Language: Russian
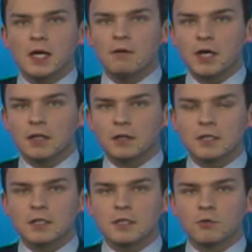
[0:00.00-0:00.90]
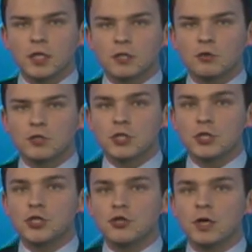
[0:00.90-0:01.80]
В Архангельске сегодня откроется
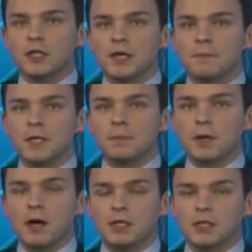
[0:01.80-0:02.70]
еще одна переправа.